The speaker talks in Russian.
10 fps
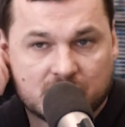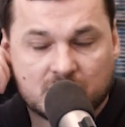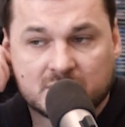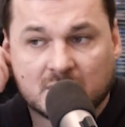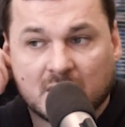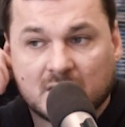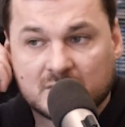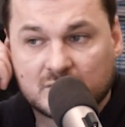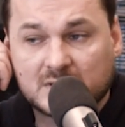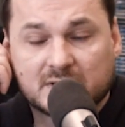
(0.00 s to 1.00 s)
То есть
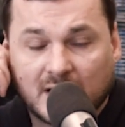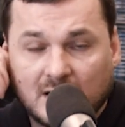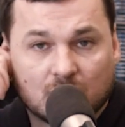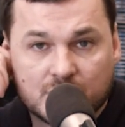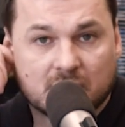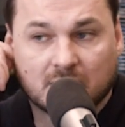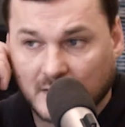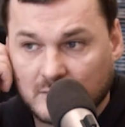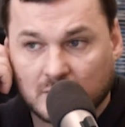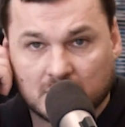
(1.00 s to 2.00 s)
ситуация реально очень
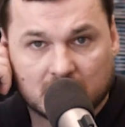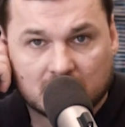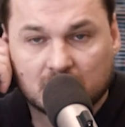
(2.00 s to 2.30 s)
хреновая.